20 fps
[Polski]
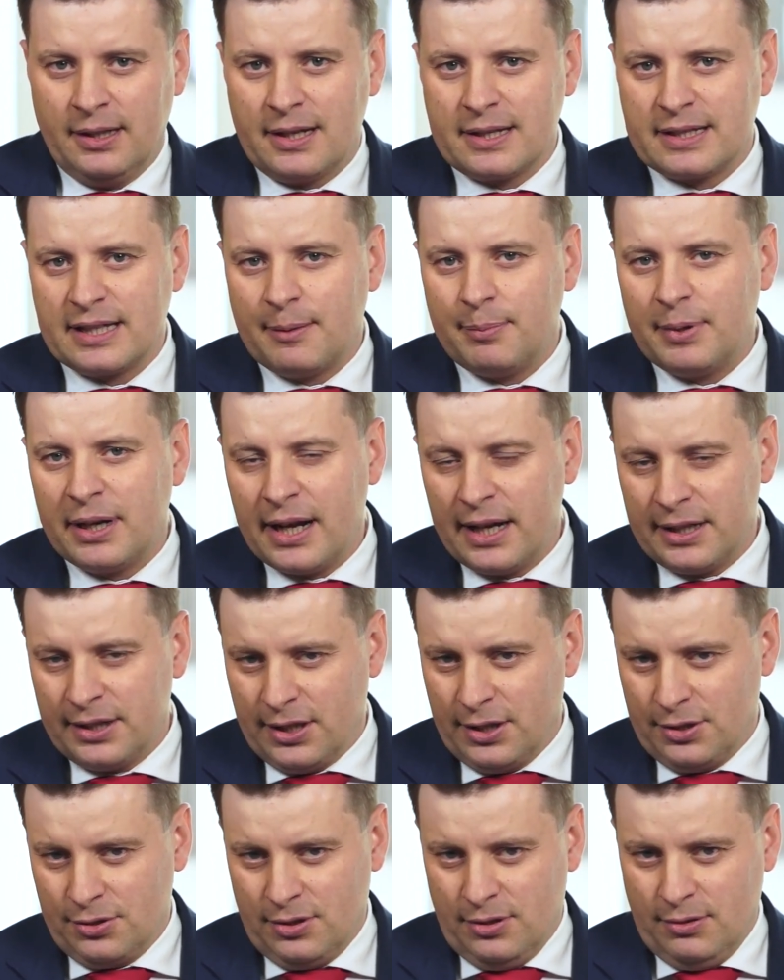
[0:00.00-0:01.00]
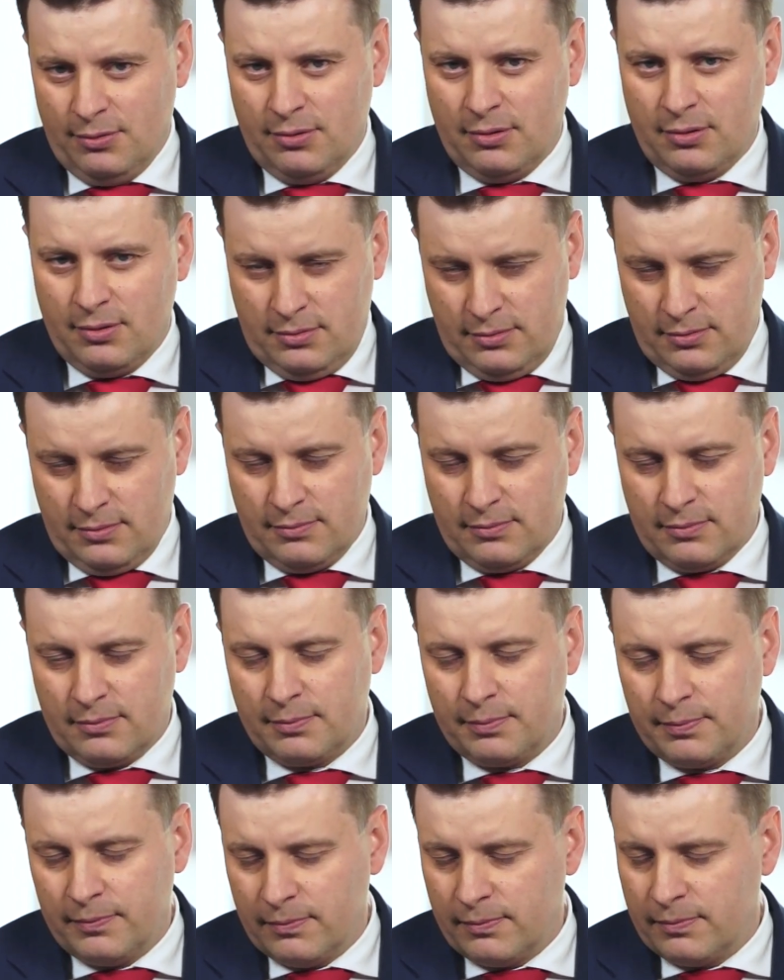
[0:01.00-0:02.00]
Zabrania się um,
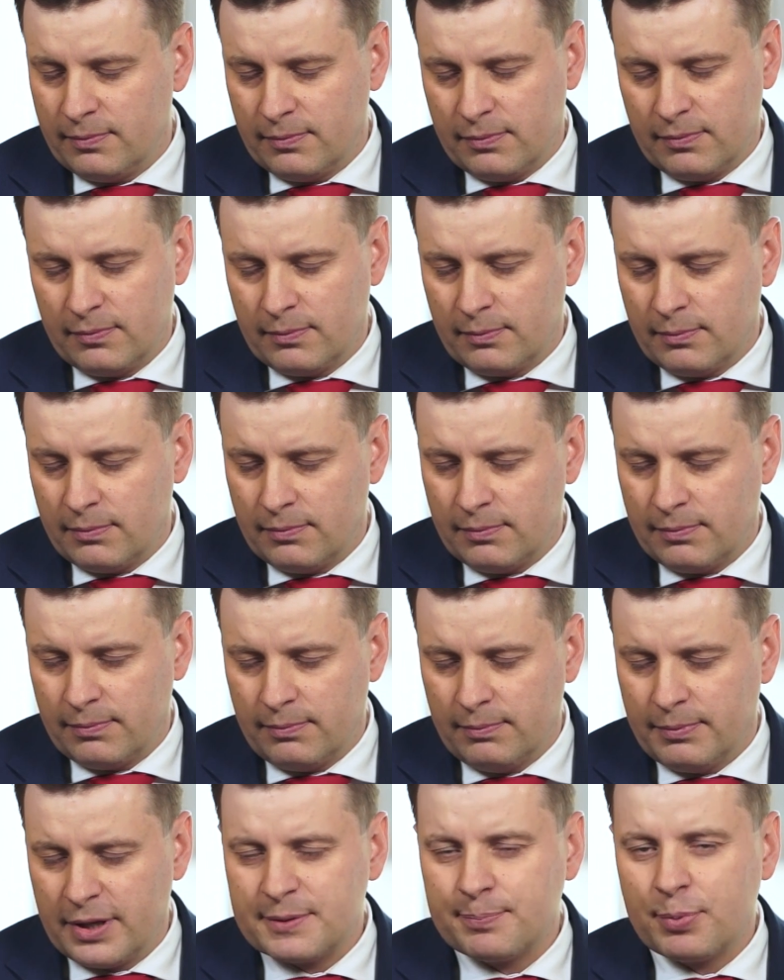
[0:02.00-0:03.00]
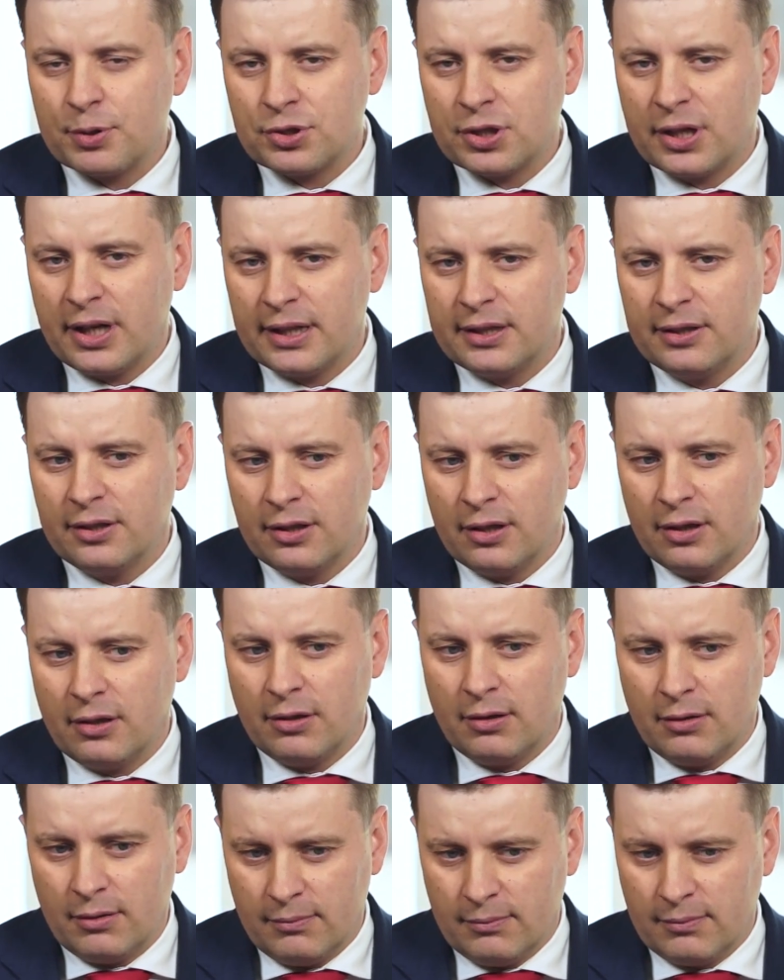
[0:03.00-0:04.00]

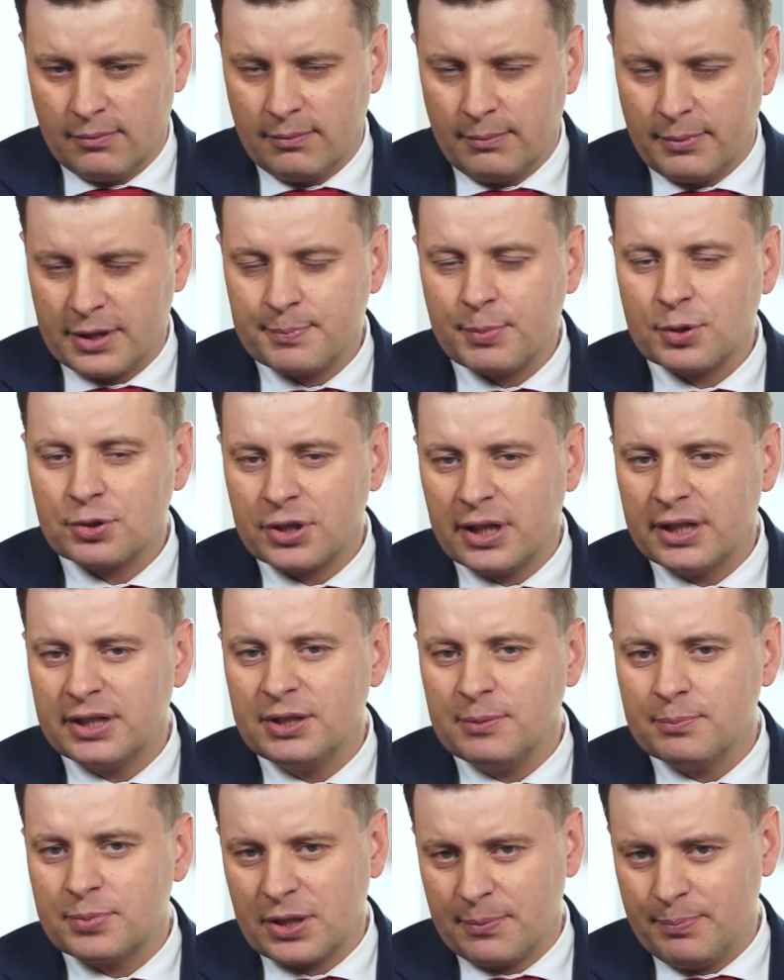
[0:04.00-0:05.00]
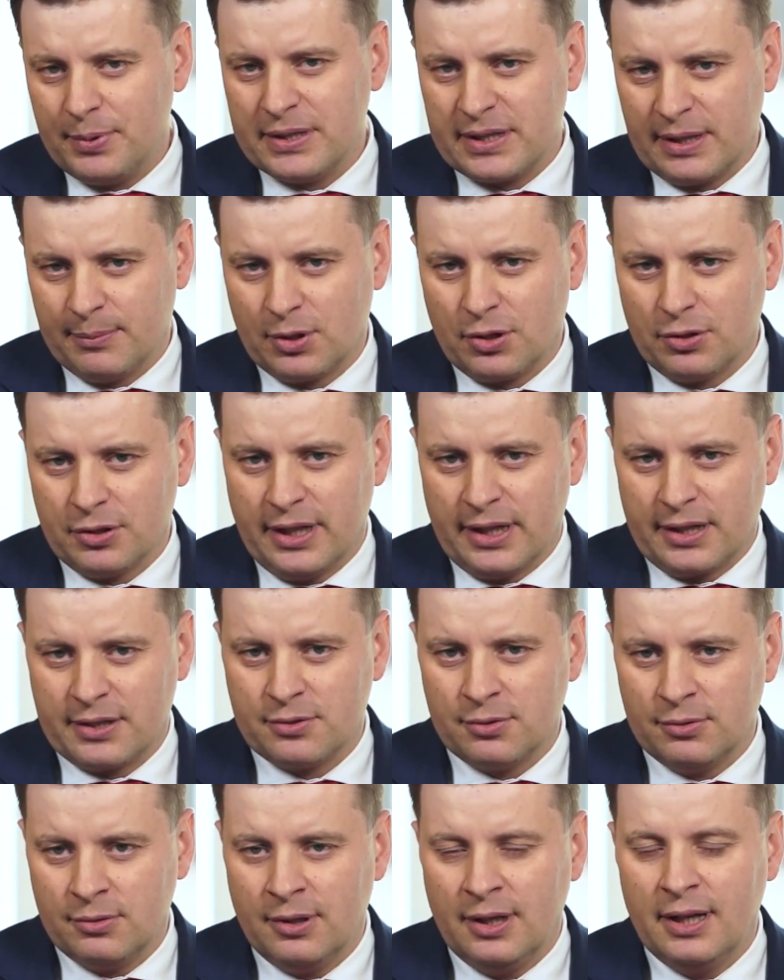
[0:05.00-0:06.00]
bezpośrednio, bezpośrednim przepisem
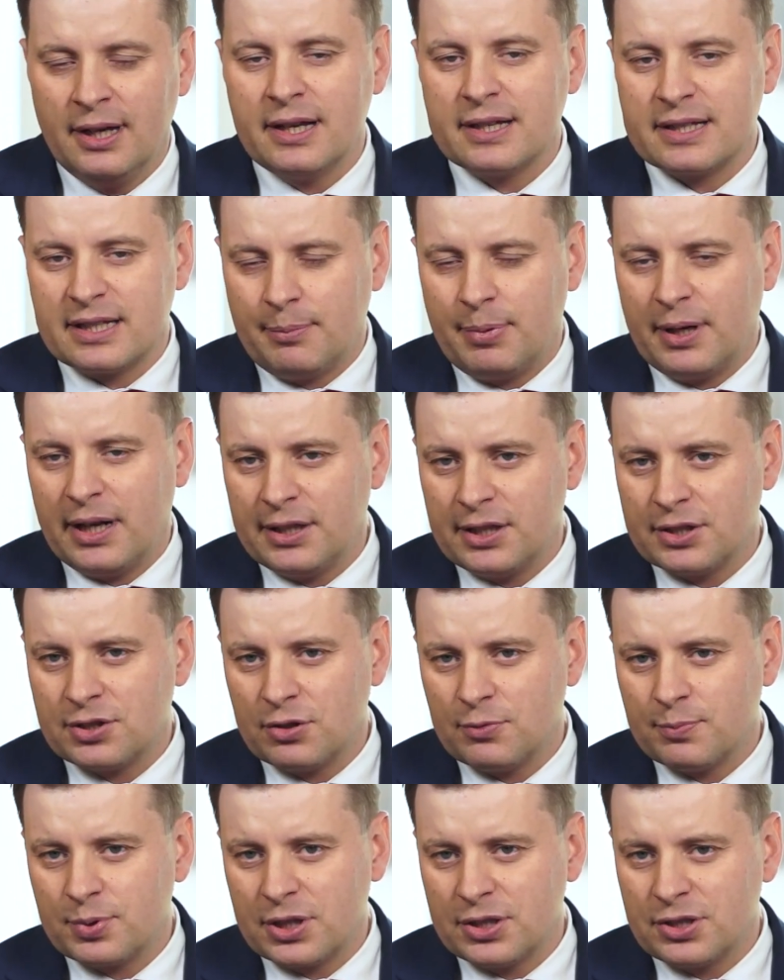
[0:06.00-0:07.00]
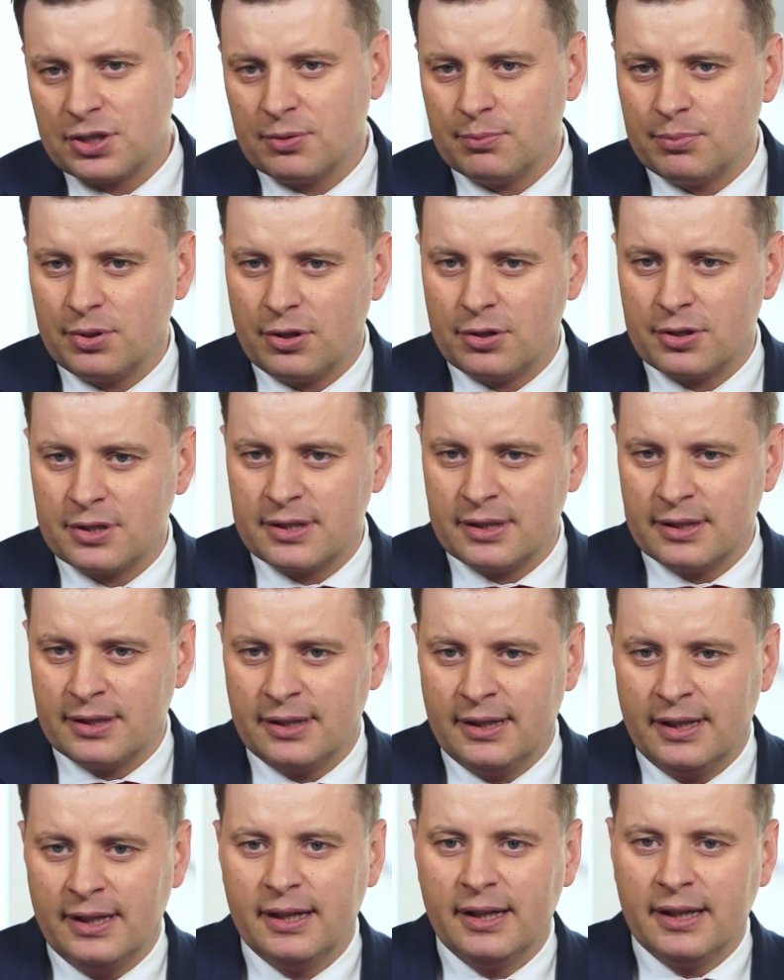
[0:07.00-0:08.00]
kodeksu, zabrania się przedsiębiorcy
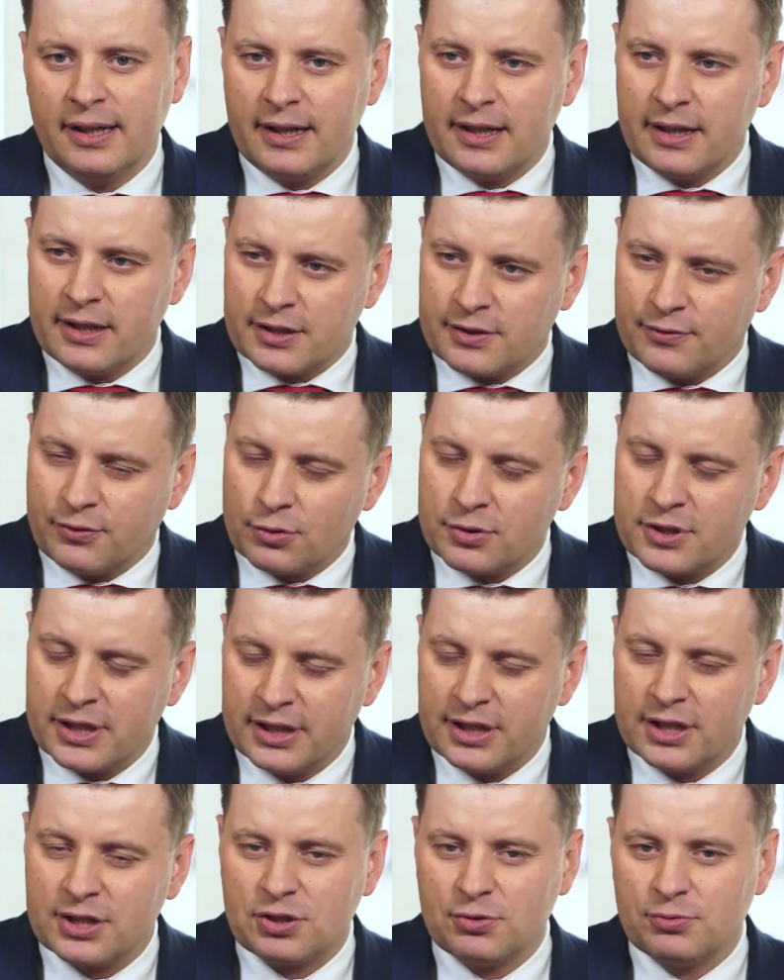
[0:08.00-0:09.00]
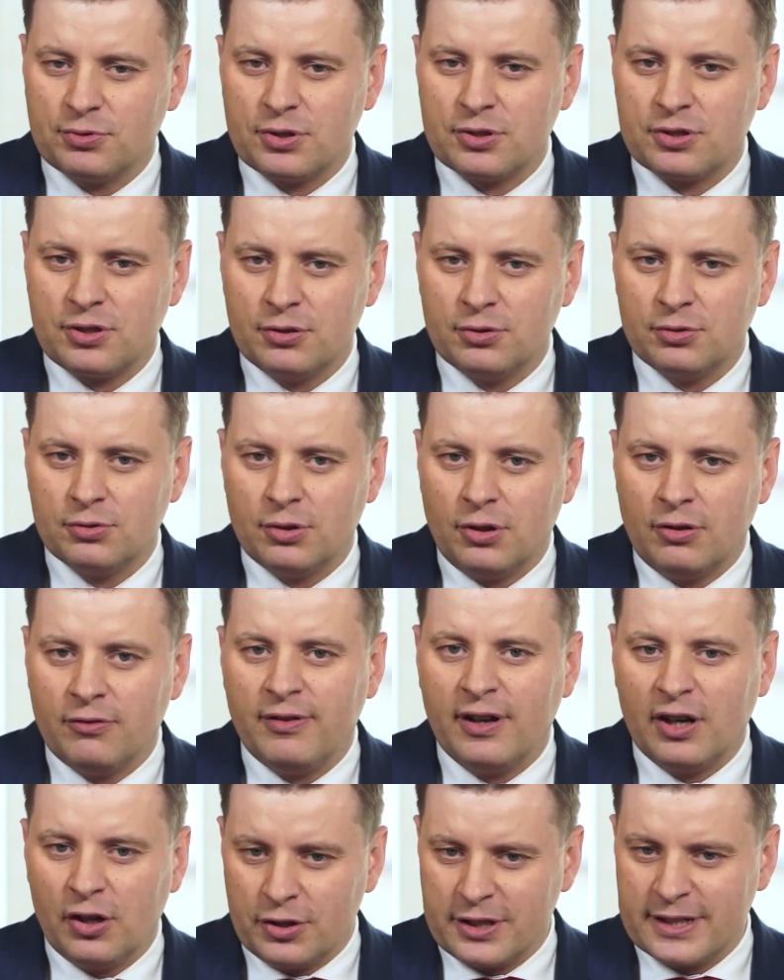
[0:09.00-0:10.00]
zwrócenia się do sądu o
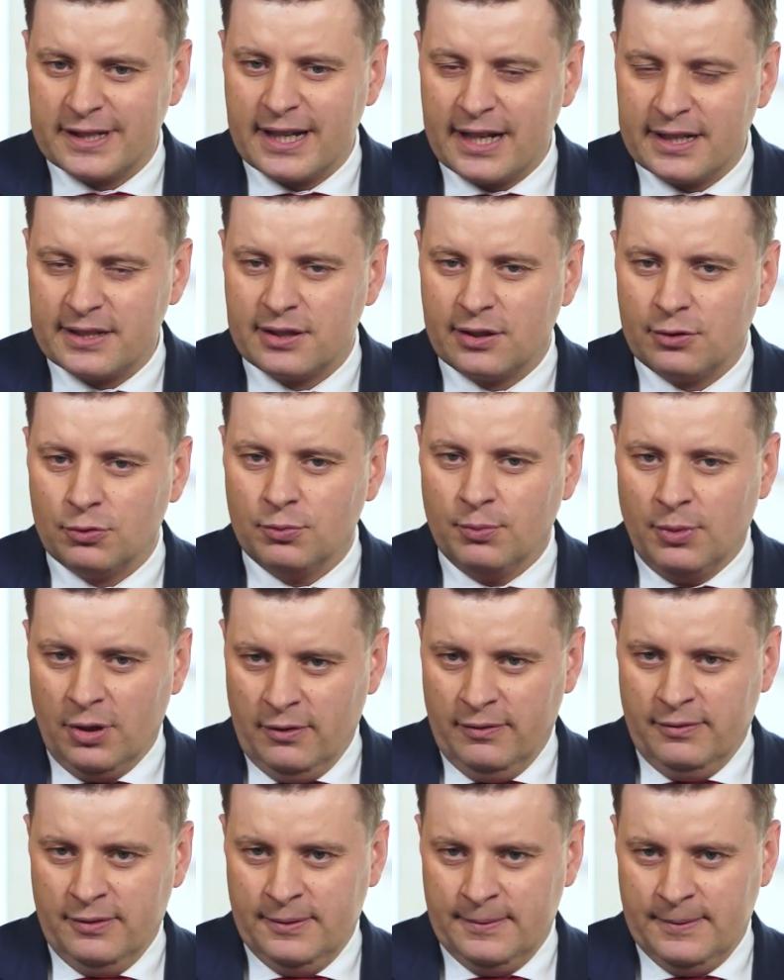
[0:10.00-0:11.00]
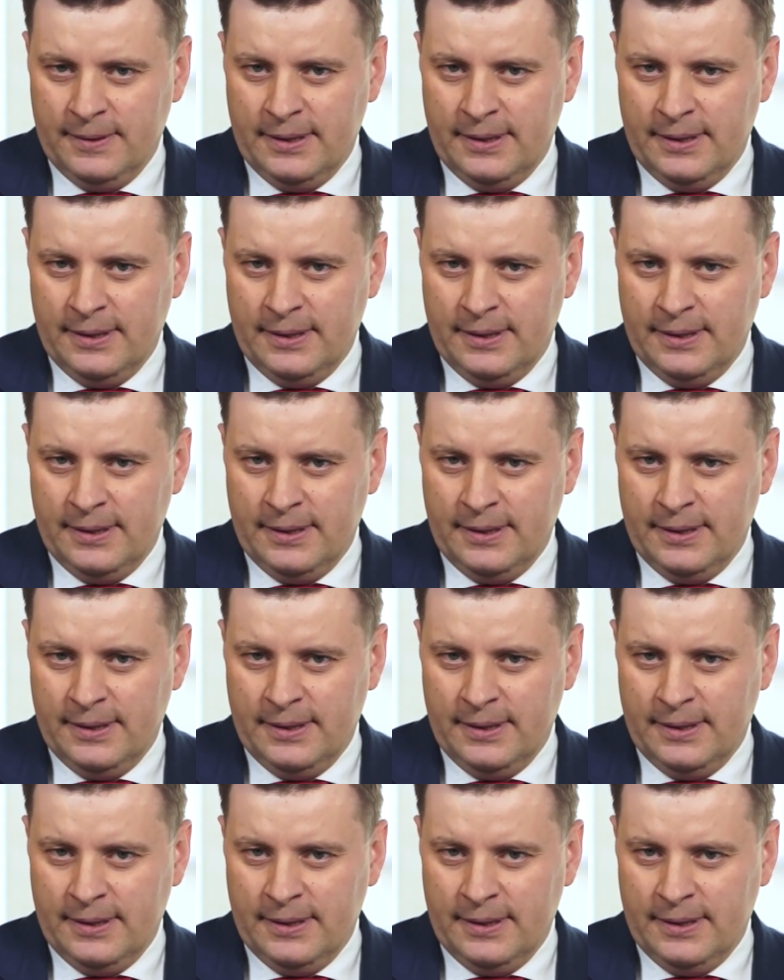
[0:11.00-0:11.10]
waloryzację umowy.